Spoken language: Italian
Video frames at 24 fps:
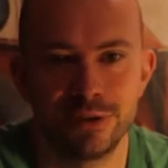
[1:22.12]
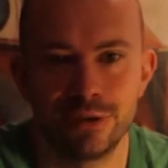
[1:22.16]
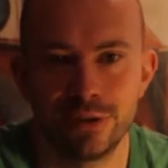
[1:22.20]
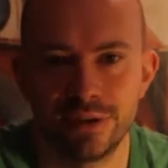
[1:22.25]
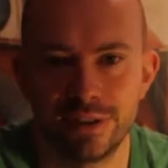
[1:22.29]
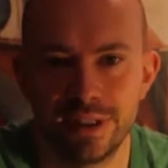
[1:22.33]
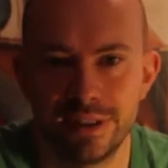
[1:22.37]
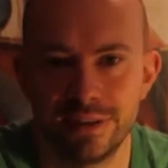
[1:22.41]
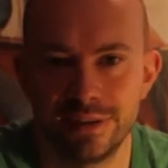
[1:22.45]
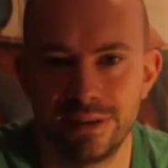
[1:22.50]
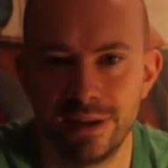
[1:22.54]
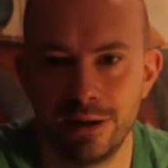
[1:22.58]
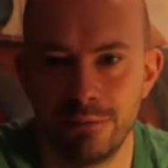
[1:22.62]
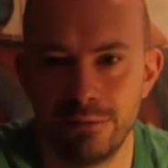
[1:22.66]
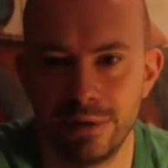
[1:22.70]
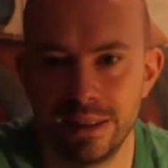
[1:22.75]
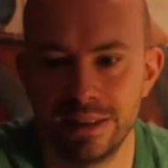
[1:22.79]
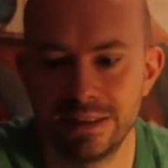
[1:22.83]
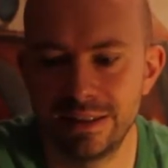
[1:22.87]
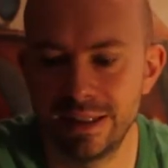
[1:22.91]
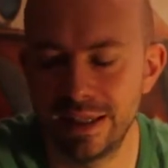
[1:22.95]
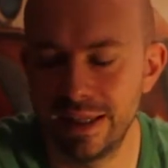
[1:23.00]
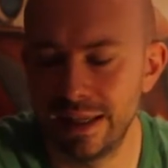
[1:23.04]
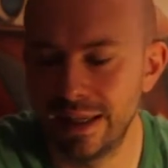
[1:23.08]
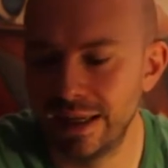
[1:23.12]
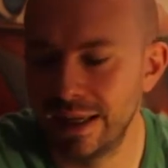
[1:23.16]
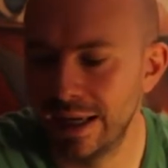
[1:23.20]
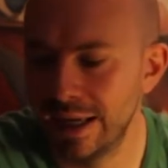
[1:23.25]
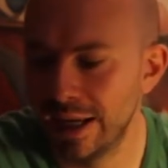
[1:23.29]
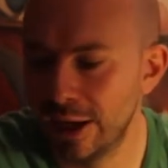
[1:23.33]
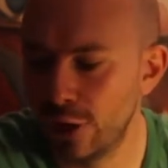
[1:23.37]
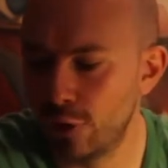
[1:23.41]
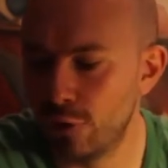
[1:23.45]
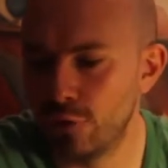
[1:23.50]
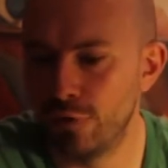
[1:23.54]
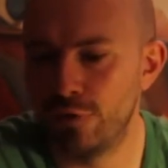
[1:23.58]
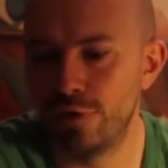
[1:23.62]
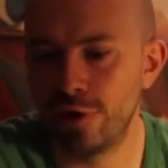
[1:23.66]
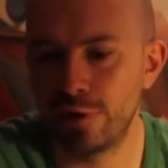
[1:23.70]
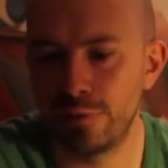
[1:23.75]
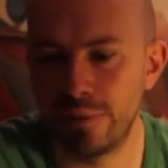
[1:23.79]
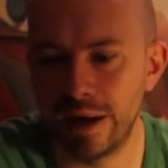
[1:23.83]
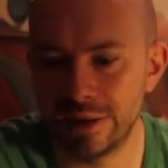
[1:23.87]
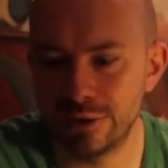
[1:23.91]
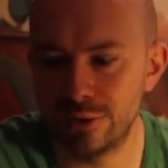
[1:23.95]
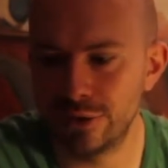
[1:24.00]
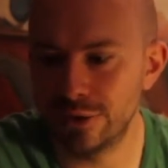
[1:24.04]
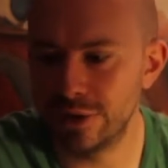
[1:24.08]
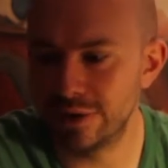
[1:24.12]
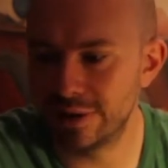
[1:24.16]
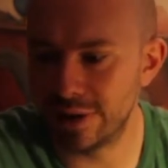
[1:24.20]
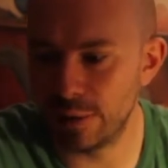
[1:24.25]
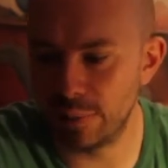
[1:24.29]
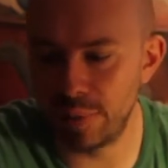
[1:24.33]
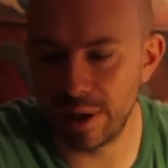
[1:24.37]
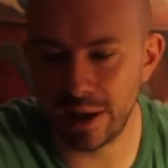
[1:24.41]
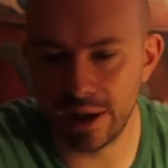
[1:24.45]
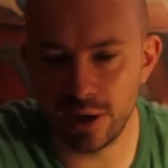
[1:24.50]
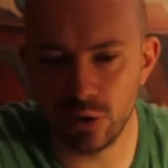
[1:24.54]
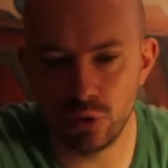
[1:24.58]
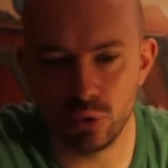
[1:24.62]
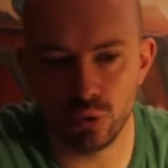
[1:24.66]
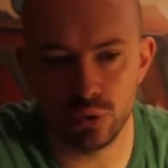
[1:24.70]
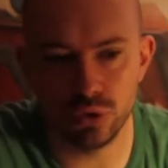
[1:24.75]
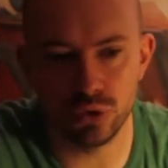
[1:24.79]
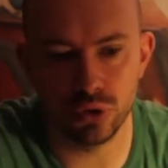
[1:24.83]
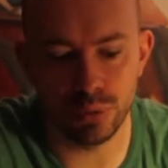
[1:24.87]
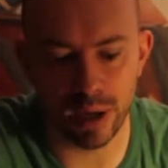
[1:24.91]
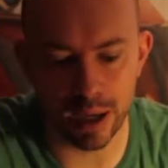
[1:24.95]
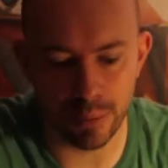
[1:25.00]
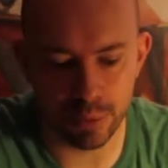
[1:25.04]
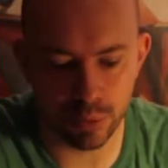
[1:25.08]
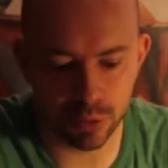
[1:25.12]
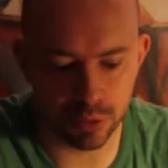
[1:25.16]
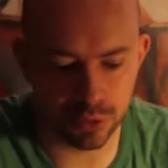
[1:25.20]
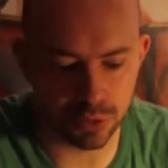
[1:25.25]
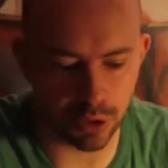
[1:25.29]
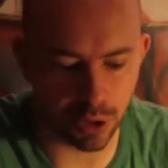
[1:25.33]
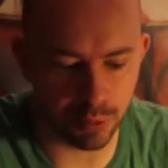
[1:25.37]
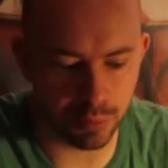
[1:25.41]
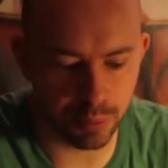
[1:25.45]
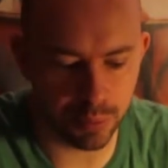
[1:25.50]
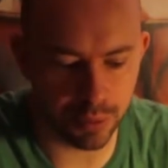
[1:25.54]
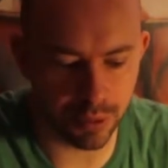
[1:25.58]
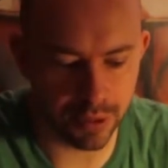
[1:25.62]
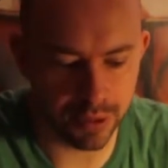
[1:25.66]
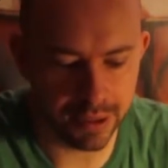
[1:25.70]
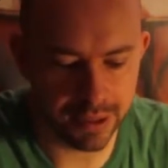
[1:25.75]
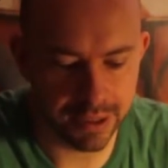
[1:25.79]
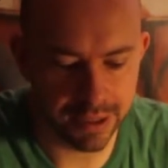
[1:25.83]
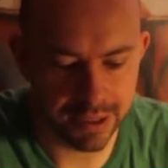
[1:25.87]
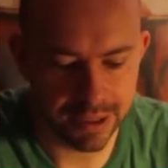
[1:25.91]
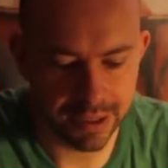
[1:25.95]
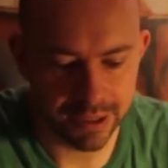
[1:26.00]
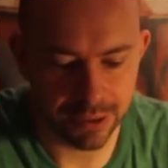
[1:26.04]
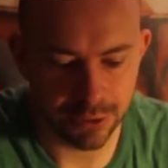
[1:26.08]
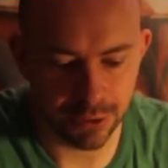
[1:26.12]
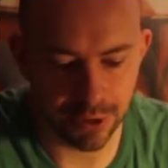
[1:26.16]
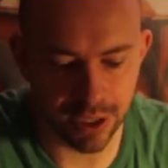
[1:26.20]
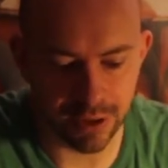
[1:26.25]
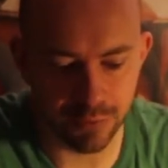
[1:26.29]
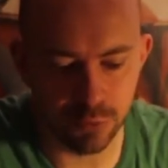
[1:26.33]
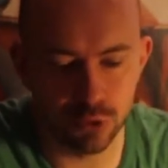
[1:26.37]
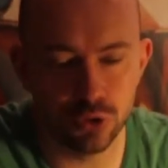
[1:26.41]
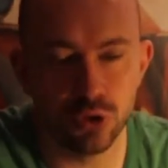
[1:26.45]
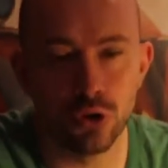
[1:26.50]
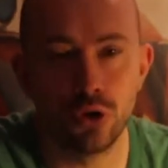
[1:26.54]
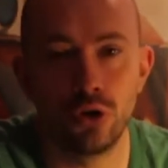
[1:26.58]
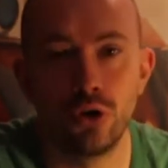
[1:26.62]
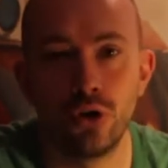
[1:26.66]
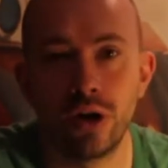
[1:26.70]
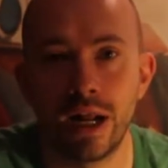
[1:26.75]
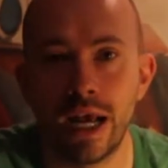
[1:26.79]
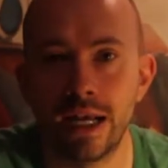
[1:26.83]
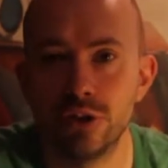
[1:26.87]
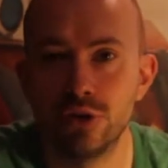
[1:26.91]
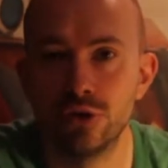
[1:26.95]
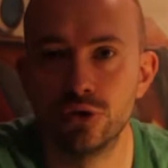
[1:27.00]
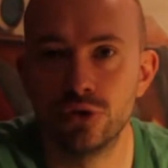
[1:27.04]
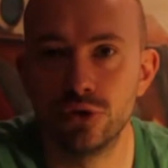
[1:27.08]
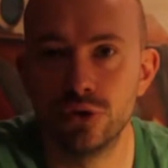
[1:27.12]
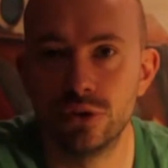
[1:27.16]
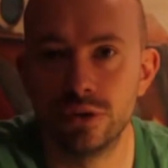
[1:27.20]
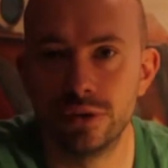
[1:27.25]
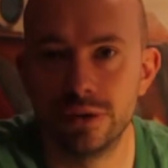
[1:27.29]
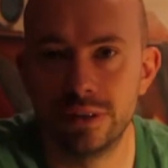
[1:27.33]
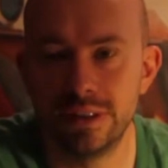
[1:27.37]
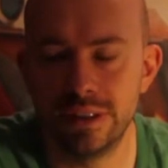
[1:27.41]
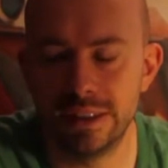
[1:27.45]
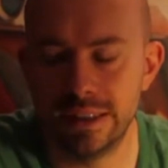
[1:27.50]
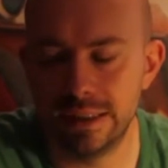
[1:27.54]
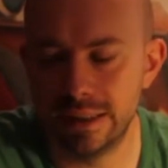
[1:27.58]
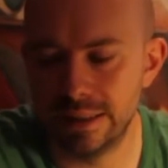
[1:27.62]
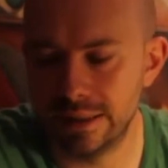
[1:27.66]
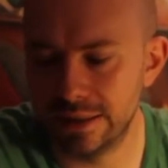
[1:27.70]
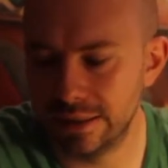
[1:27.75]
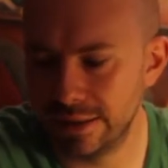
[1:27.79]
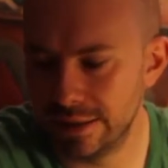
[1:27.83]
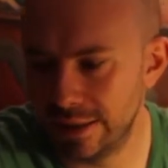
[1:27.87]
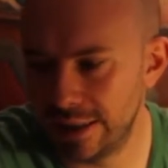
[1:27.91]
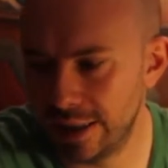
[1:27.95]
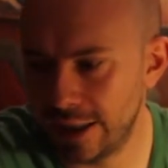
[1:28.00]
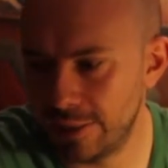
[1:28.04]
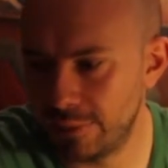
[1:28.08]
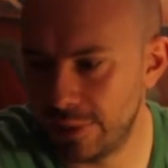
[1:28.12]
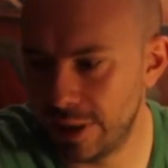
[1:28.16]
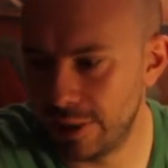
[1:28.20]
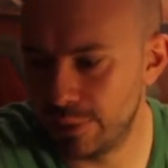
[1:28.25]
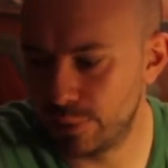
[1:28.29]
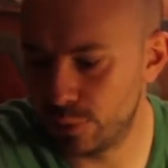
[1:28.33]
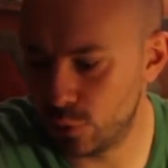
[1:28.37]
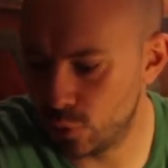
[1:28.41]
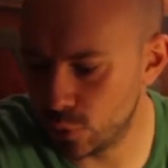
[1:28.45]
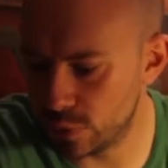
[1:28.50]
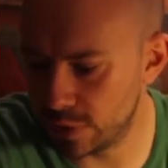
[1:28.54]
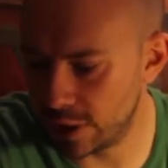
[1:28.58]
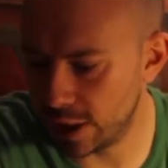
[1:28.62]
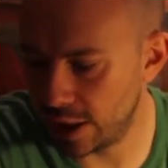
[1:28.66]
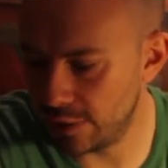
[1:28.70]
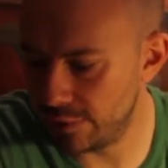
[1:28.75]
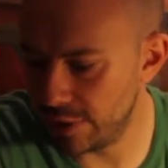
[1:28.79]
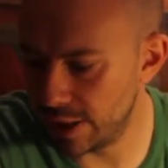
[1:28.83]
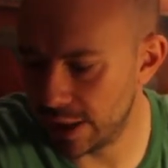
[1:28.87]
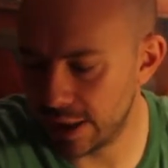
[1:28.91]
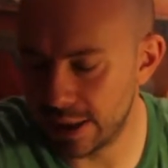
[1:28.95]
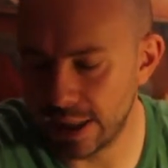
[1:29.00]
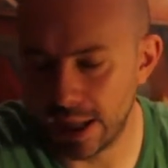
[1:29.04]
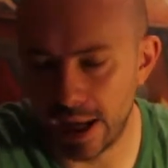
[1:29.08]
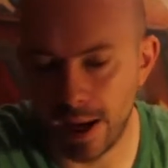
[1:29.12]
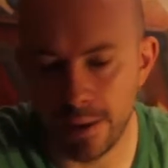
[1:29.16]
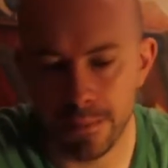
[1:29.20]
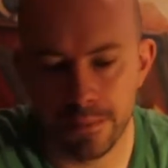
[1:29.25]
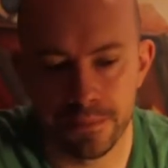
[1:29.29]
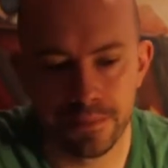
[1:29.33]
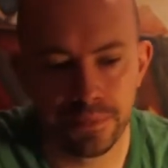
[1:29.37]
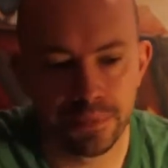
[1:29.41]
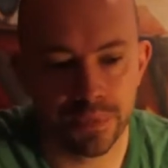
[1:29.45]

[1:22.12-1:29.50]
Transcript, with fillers: sostanzialmente confermato di sapere tutto, ma purtroppo non ha avuto il coraggio di dirmi tutta la verità.